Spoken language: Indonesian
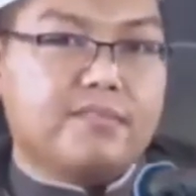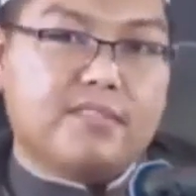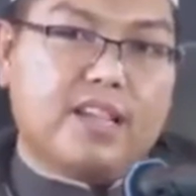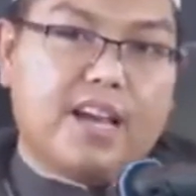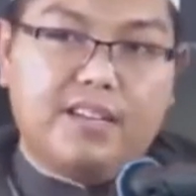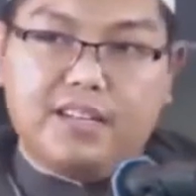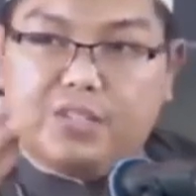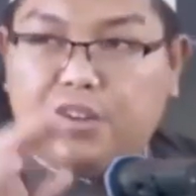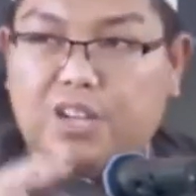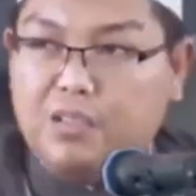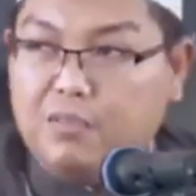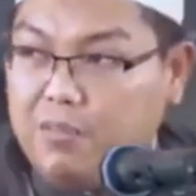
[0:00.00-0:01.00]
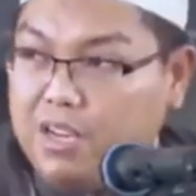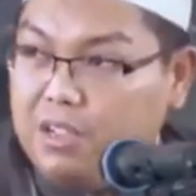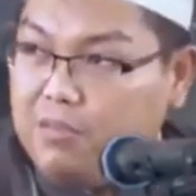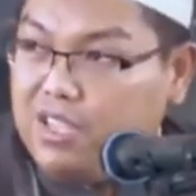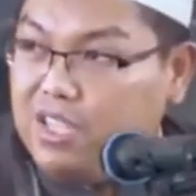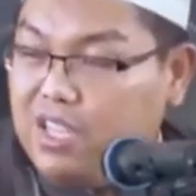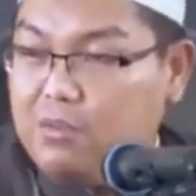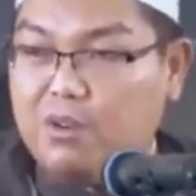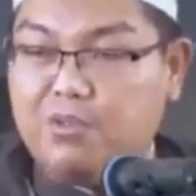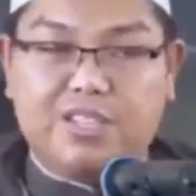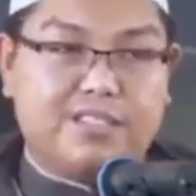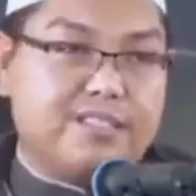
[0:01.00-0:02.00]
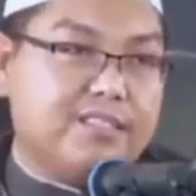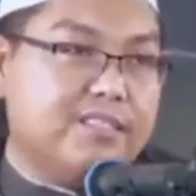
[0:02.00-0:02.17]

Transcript: Hadir seorang imam dari Masjid Nabawi.